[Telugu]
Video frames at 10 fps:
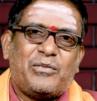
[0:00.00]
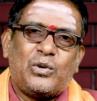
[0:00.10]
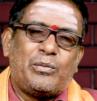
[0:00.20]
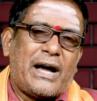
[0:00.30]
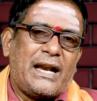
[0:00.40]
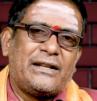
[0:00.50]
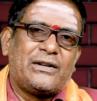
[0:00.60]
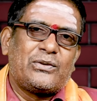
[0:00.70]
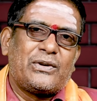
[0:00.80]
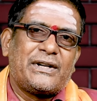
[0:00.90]
మూడు
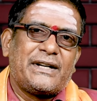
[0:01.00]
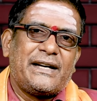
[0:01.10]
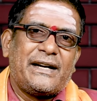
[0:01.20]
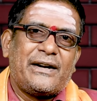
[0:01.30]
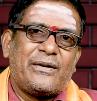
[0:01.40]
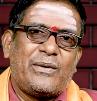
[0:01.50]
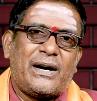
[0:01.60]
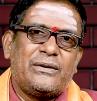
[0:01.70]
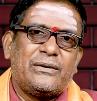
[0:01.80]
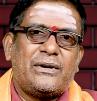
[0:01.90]
బాగాలేదనుకోండి
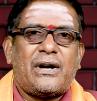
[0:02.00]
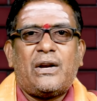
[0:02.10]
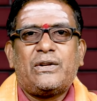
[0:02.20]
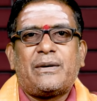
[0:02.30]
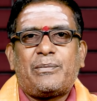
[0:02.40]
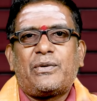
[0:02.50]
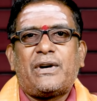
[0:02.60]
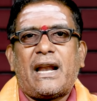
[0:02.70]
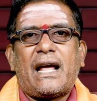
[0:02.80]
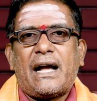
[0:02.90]
వాళ్ళు హలో
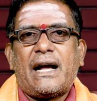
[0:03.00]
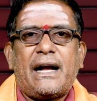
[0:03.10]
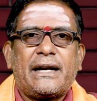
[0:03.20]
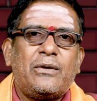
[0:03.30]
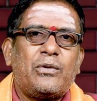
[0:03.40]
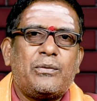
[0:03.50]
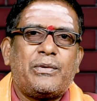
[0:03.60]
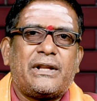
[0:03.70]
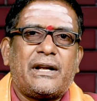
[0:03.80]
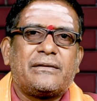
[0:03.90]
చెప్పకుండా అలాగే
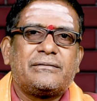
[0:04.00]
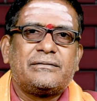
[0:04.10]
ఉండిపోతారు